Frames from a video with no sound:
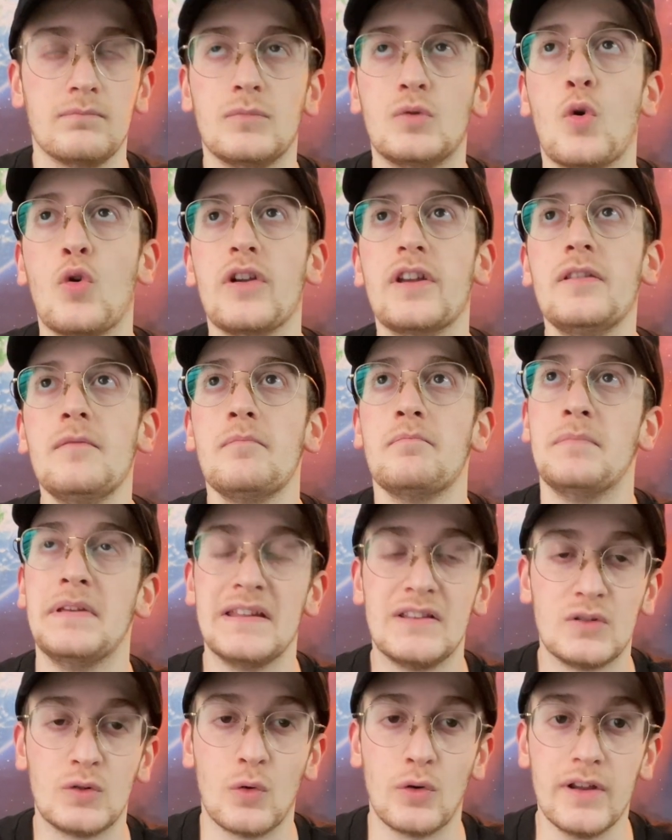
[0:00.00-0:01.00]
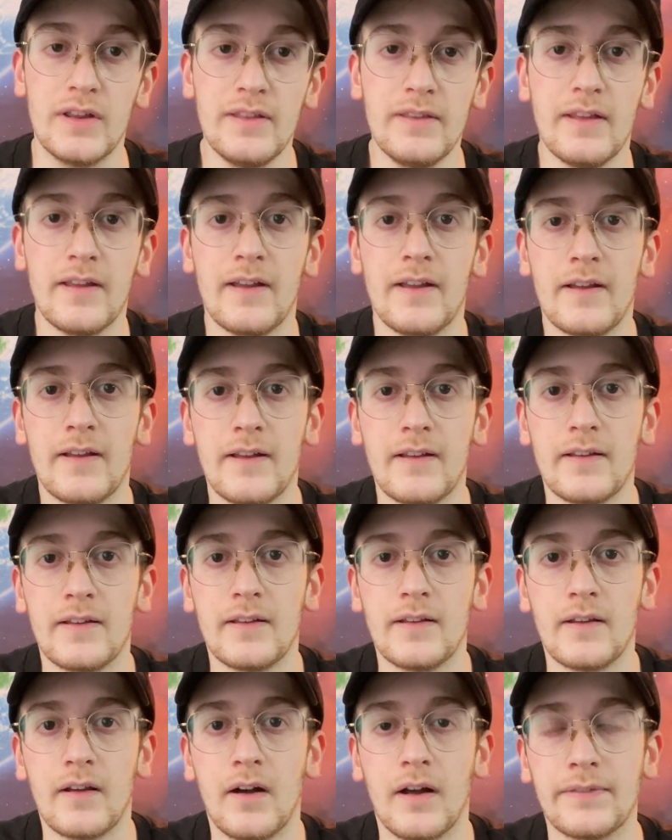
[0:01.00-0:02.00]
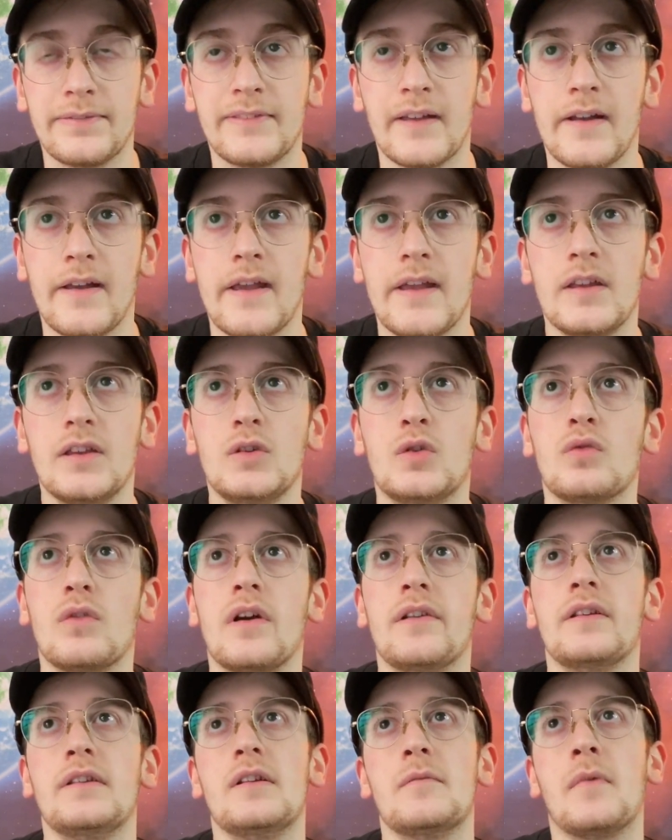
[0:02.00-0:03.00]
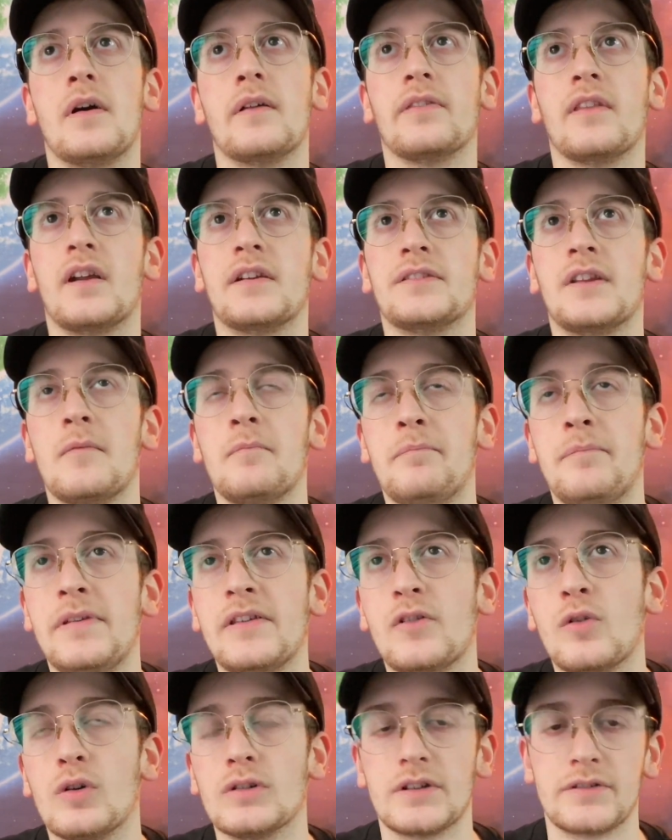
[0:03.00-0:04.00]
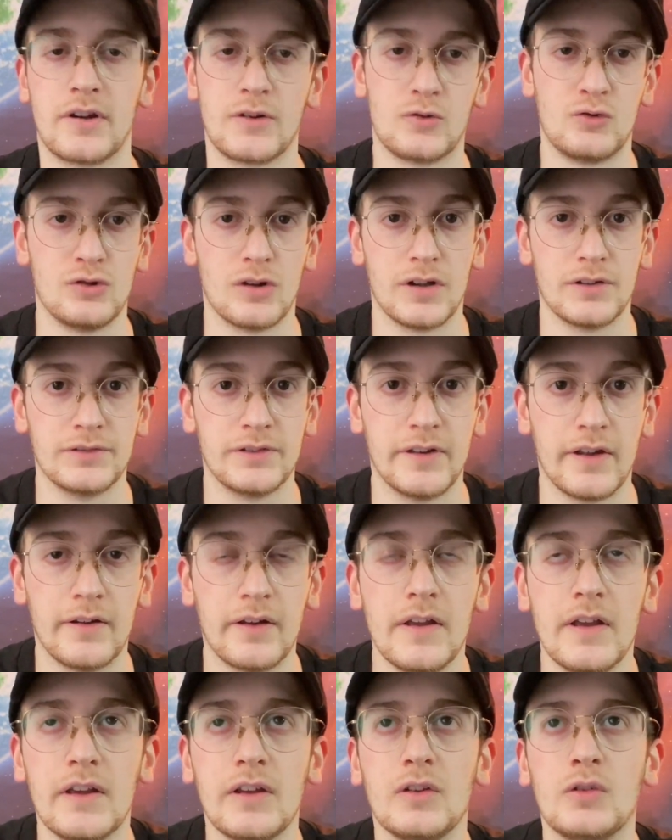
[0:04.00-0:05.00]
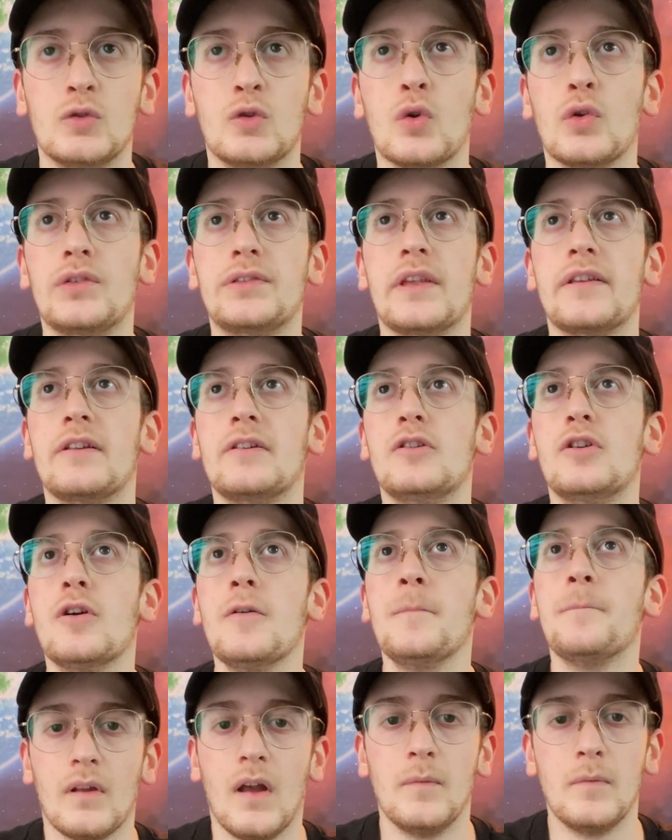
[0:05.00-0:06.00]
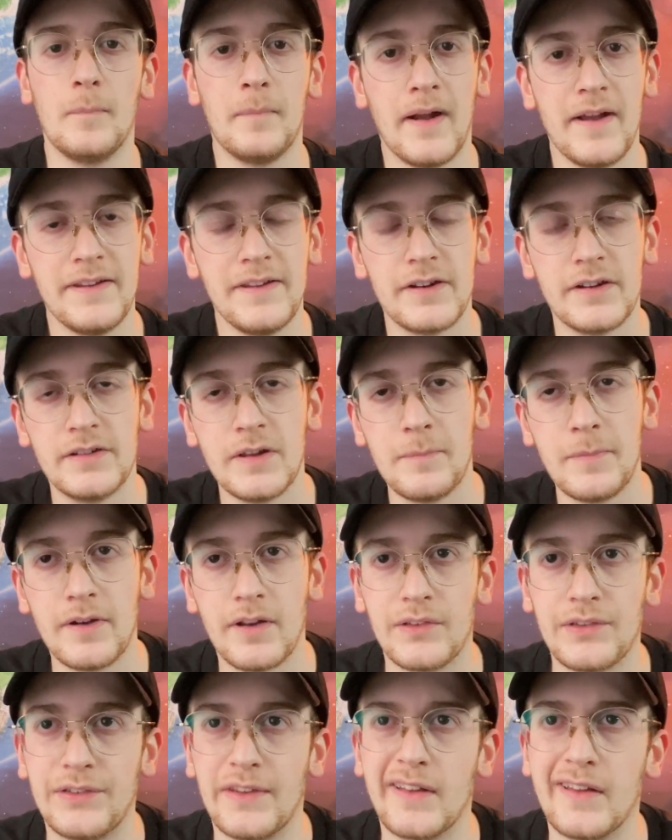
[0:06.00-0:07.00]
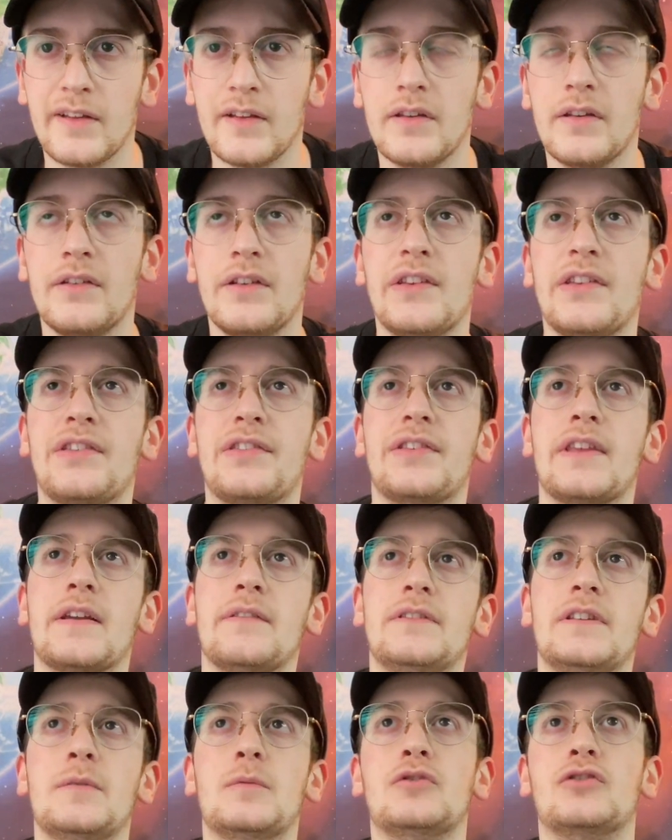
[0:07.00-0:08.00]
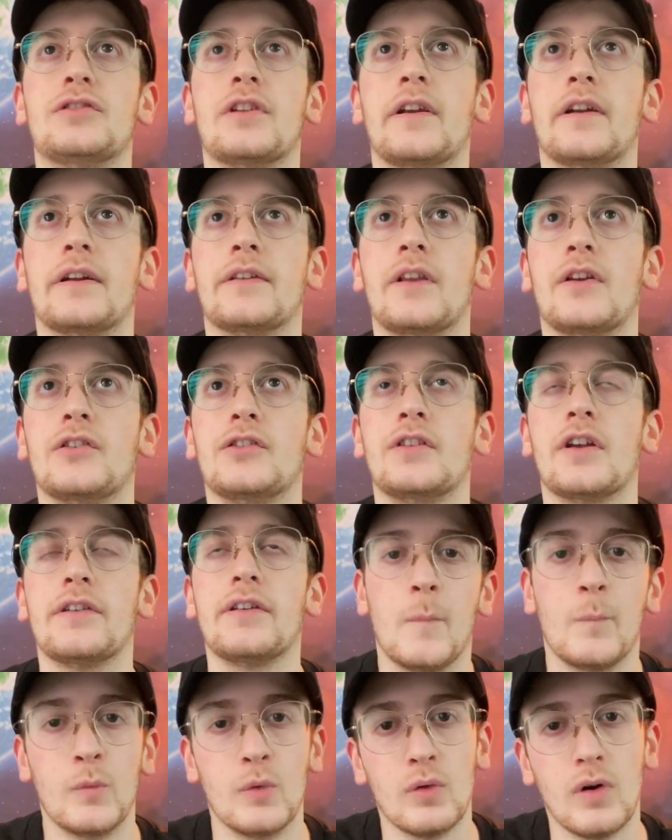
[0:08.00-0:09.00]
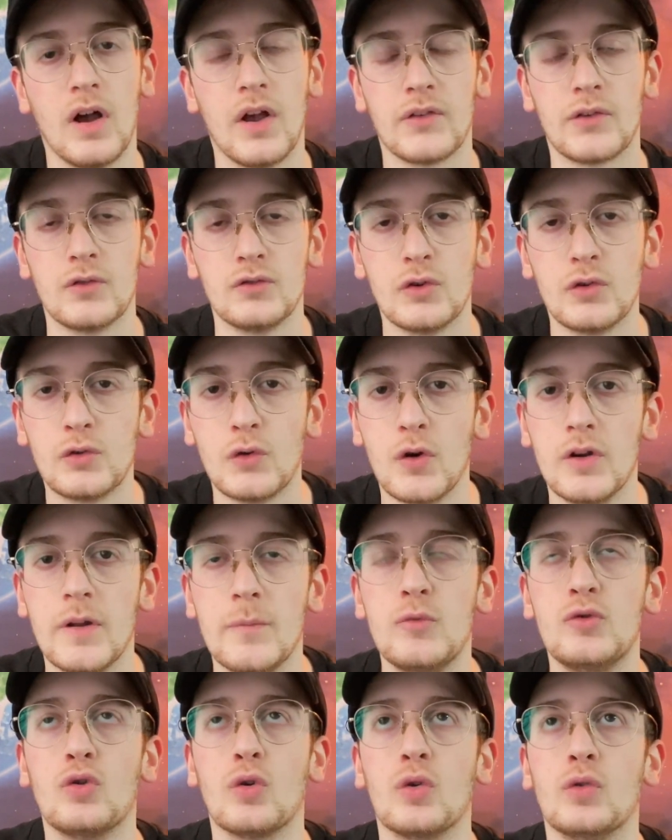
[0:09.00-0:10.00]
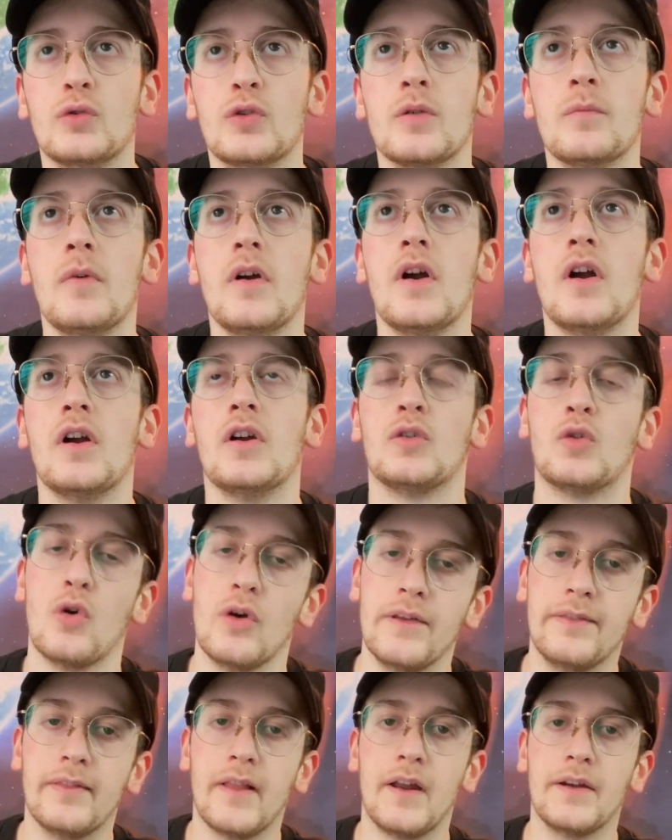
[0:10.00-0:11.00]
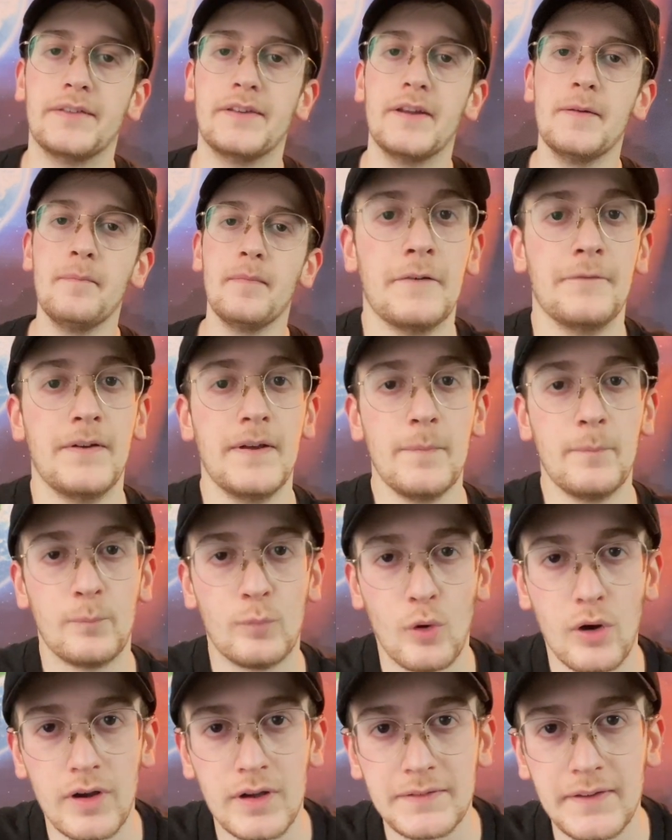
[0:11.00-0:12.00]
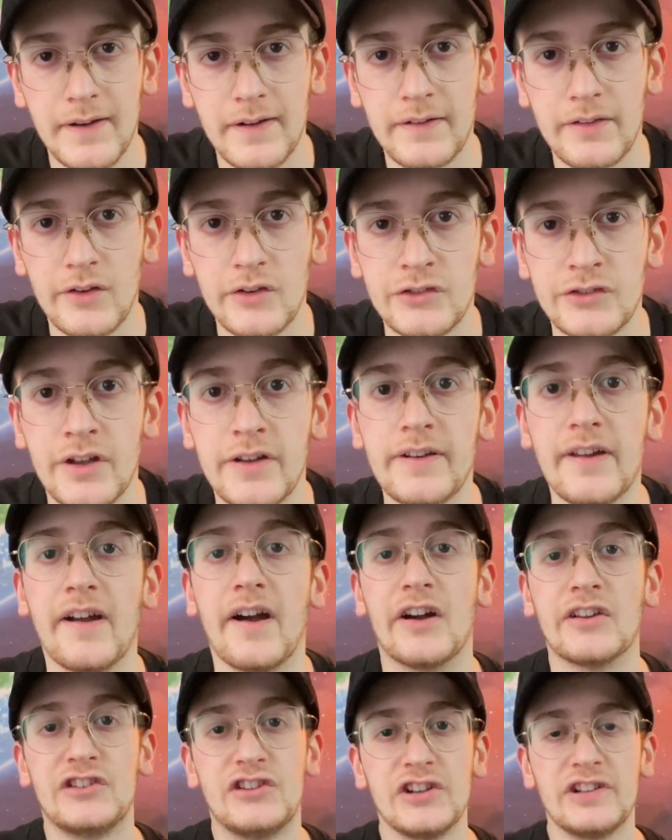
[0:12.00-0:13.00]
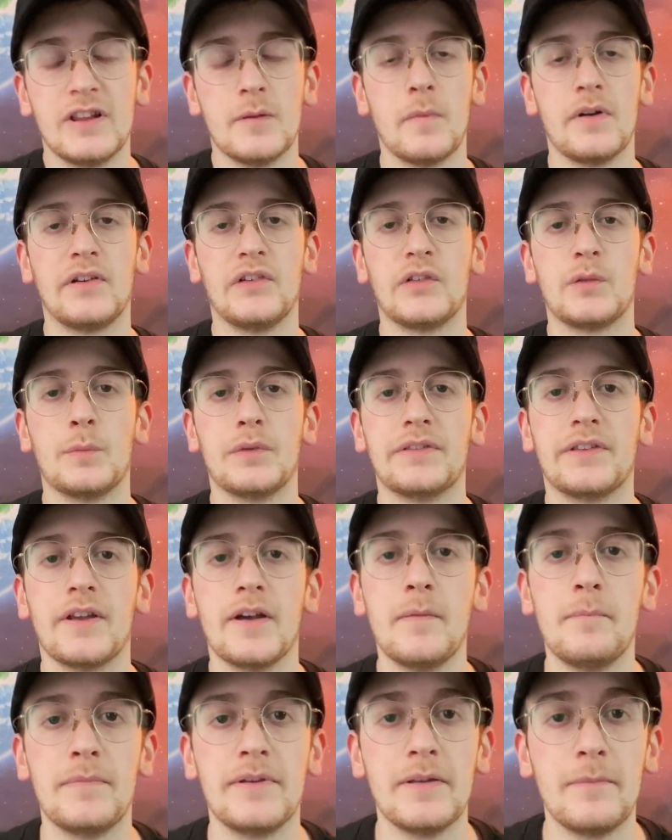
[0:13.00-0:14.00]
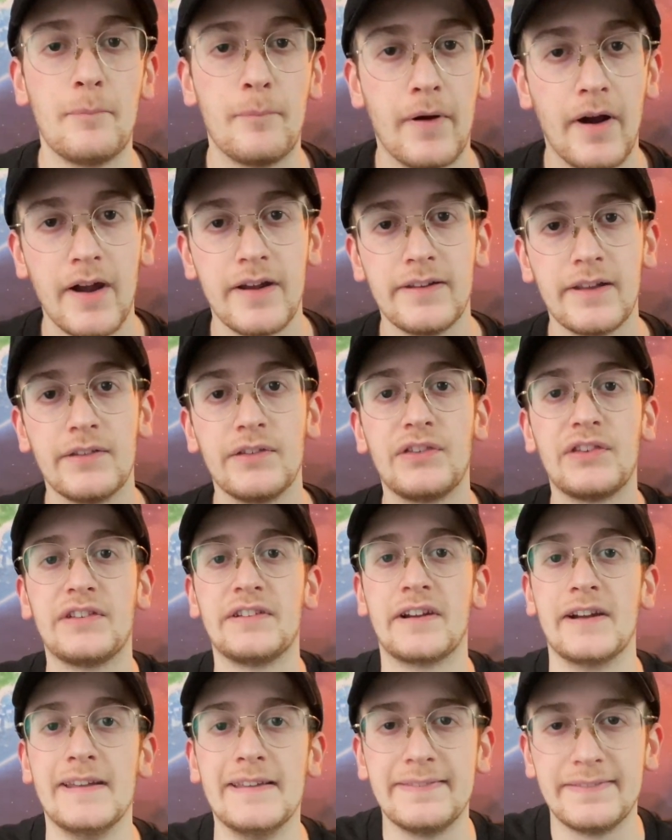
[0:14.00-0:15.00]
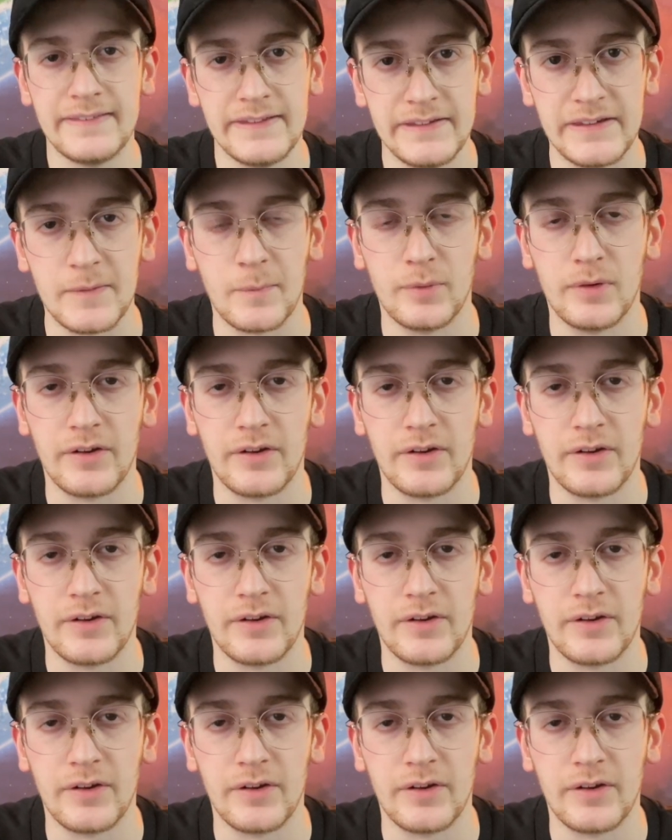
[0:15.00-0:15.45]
coin, Bitcoin. Hatta en güvenli limanlardan biri olarak şu anda gösteriliyor. Ama ben yine de biraz daha risk sevdiğim için arkadaşlar bu az önce söylemiş olduğum coinlerdeyim. Ve bu arada arkadaşlar açıklama kısmında bir Binance kayıt linki